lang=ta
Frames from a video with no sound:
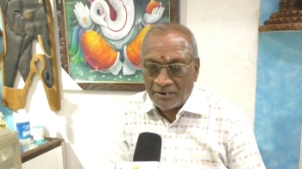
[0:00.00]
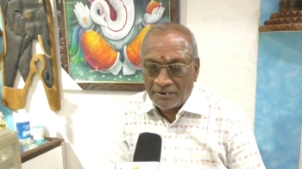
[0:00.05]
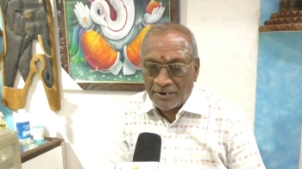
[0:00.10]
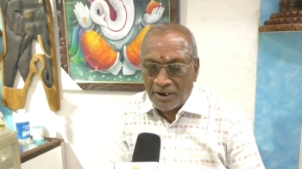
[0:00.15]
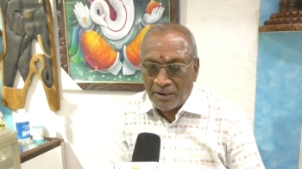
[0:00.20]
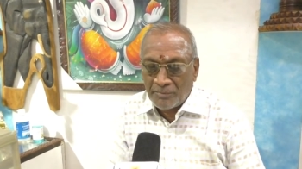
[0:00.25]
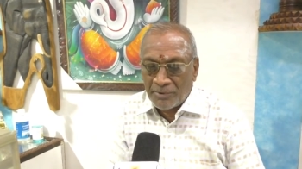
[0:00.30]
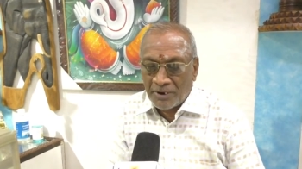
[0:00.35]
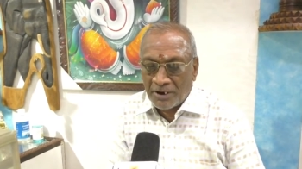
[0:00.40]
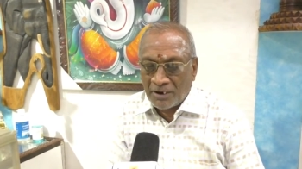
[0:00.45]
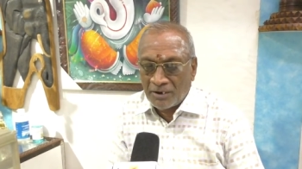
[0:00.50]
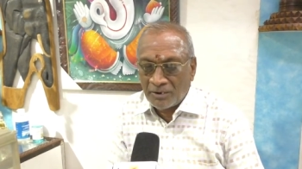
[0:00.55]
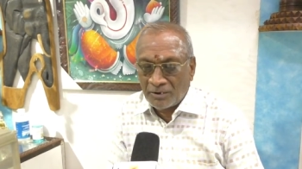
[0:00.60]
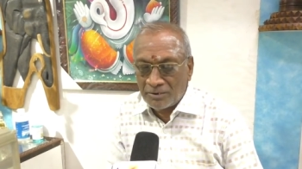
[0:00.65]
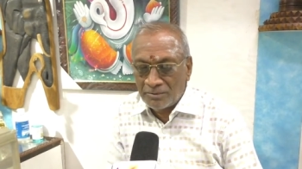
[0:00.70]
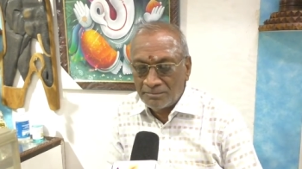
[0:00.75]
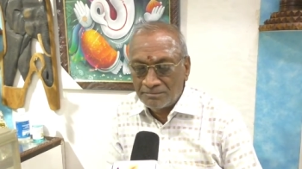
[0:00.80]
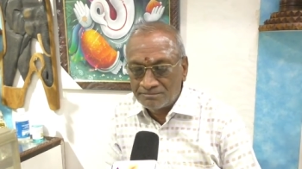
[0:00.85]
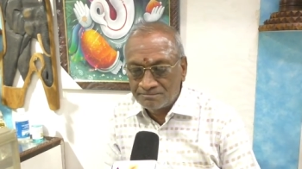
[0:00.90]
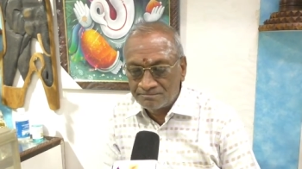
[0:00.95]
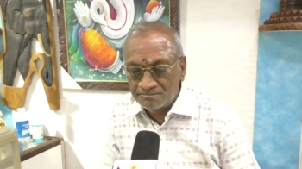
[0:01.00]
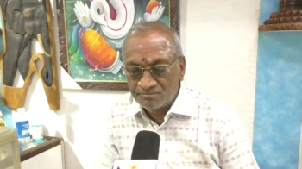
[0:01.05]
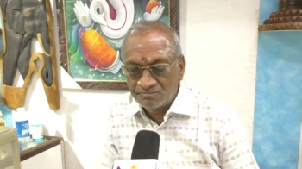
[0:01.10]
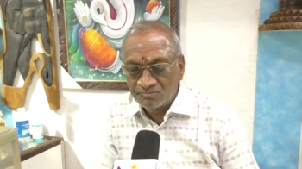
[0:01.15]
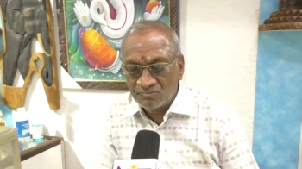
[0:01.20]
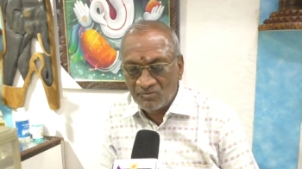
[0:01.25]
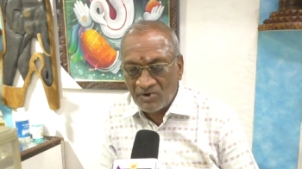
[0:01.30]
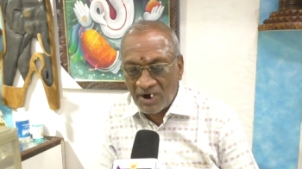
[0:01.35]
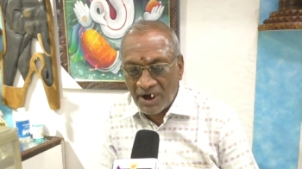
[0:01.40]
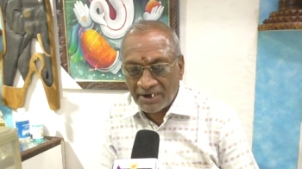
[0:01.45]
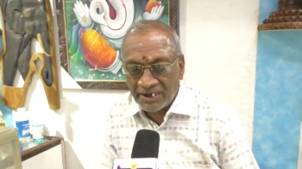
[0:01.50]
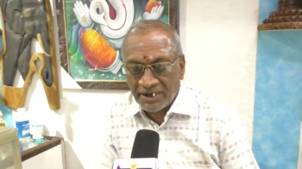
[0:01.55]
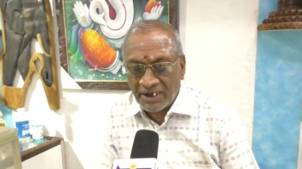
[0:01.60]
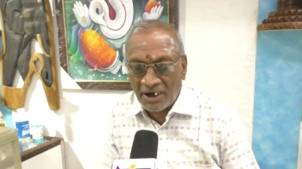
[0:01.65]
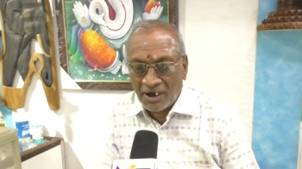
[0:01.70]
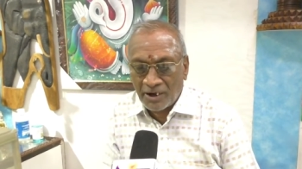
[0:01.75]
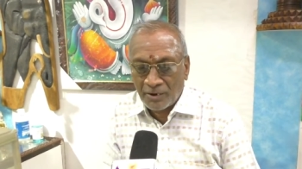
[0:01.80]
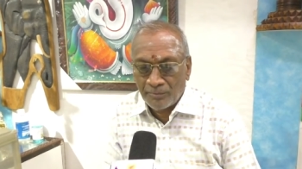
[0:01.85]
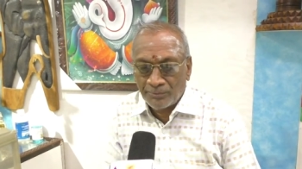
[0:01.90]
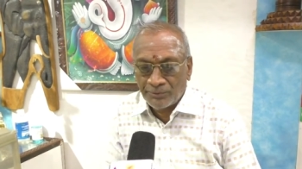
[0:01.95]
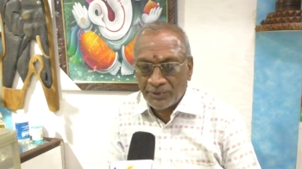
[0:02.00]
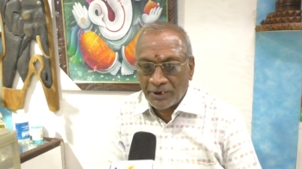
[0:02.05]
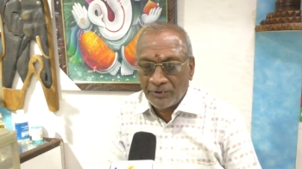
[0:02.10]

நண்பர்களுக்கும் வாடிக்கையாளருக்கும்